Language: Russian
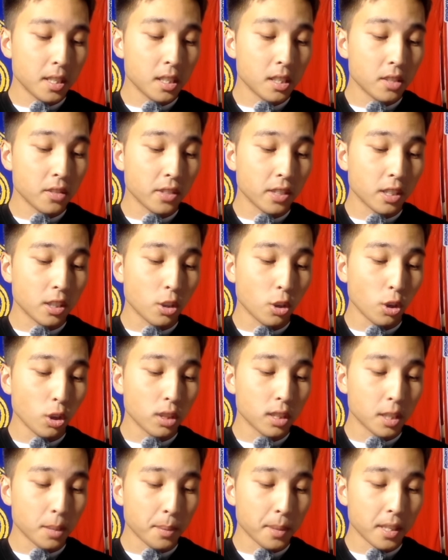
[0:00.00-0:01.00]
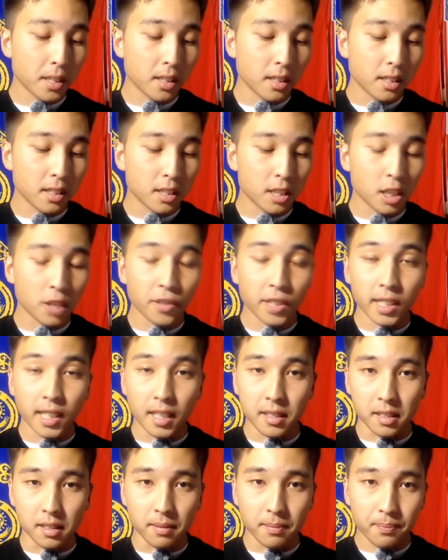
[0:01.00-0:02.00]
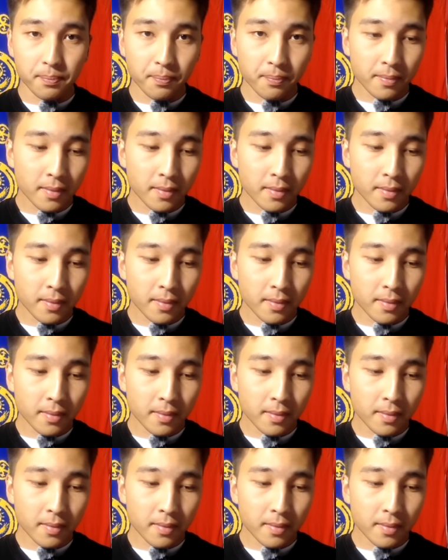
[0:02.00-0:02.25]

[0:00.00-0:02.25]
Единственный гол забил Чекветадзе.